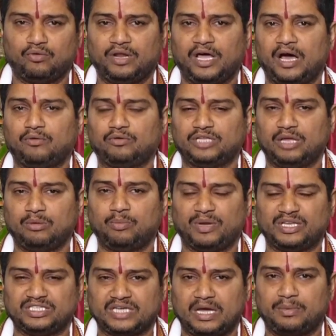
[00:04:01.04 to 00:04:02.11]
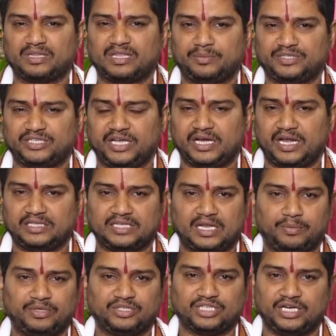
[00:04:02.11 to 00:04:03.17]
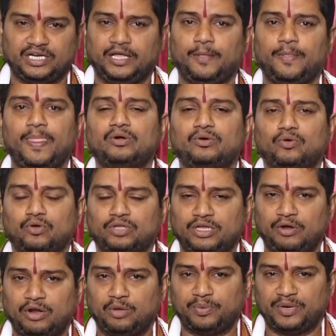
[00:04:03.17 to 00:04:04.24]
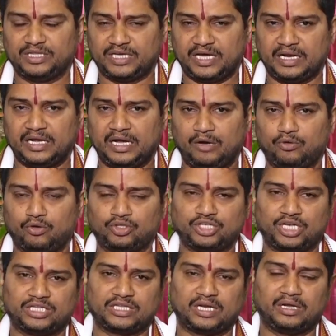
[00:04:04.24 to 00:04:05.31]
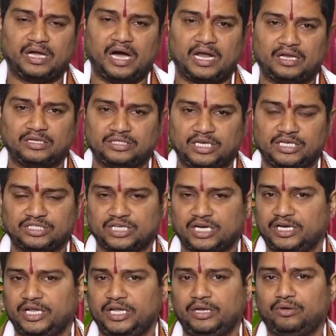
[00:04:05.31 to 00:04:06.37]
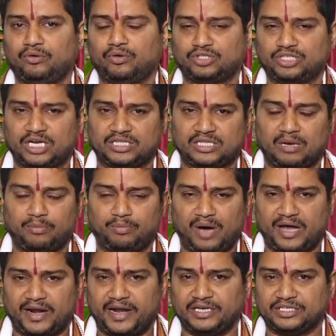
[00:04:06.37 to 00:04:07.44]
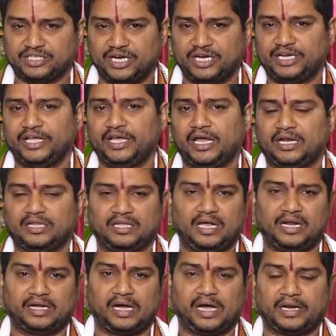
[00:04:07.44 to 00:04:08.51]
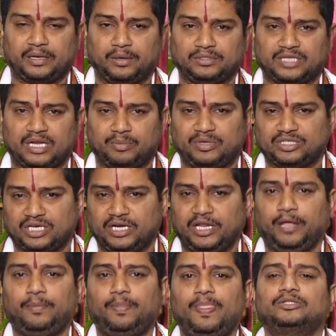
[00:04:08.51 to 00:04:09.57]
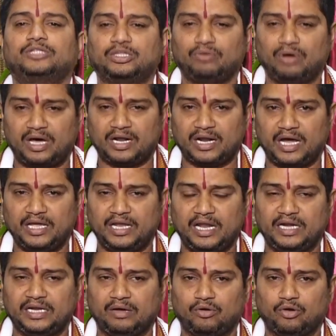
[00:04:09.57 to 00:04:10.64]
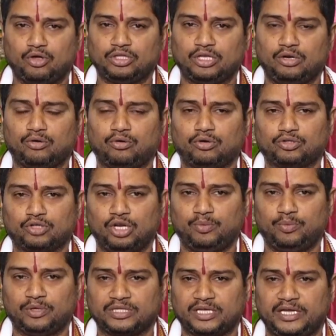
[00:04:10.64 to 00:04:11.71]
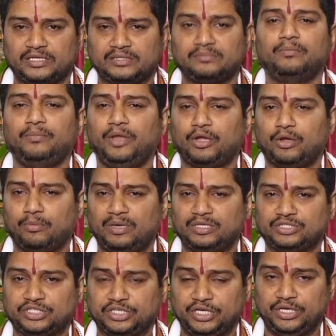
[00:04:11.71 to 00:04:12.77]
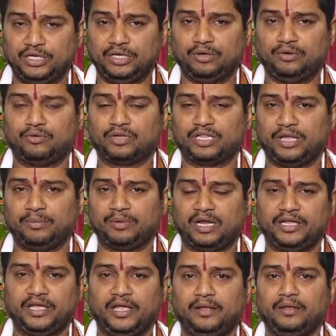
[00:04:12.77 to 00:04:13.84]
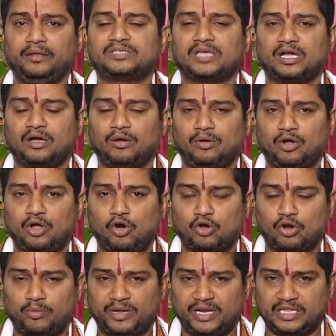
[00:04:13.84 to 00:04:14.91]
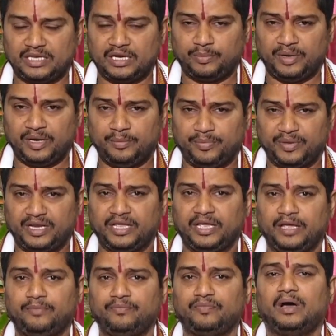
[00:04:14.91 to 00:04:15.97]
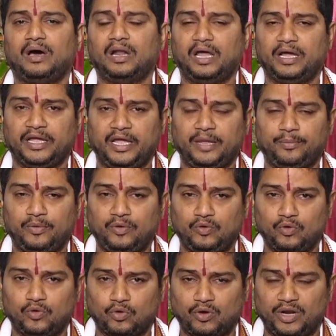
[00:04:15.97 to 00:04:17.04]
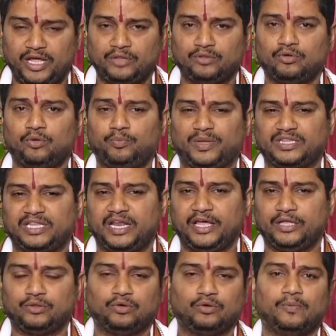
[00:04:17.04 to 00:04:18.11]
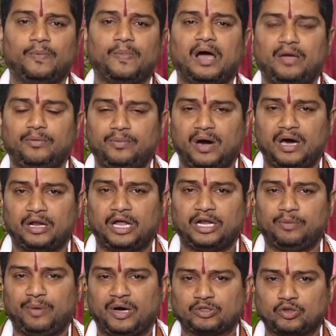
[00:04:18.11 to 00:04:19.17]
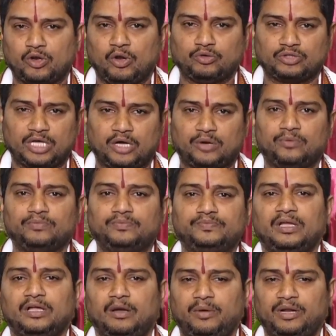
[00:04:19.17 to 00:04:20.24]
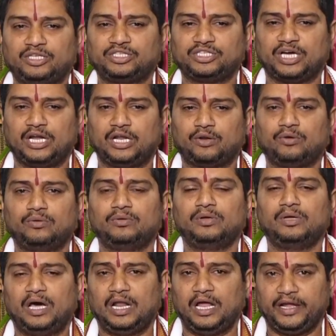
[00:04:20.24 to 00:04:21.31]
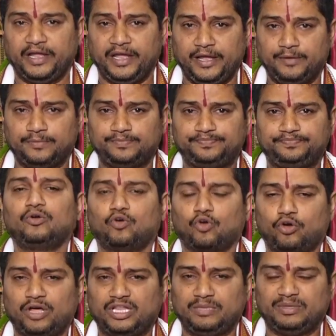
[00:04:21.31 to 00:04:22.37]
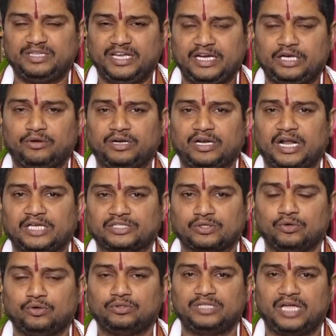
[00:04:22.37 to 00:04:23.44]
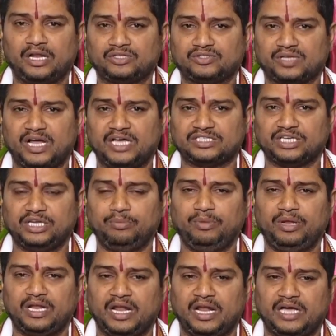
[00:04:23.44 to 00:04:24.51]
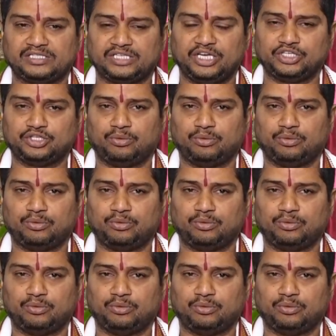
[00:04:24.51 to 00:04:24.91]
కూడా ఉదయం పంచామృత అభిషేకాలు జరిపించండి గురుదేవులకు ప్రీతికరంగా గురుచరిత్రం గానం చేయించండి గురుచరిత్రం పారాయణ చేయండి అన్నదాన కార్యక్రమం జరిపించండి తద్వారా ఇలాంటి అవరోధనలు కూడా తొలగిపోతాయి మీకు మంచి హృదయం కలిగి సంఘంలో గౌరవ మర్యాదలు పెరిగి అలాగే గురువులేందు పెద్దలేందు అభిమానానికి పాత్రలు అవుతారు గమనించగలరు అలాగే గురుడు అధిపతి అయినటువంటి రాశులు ధనస్సు రాశి మీనరాశి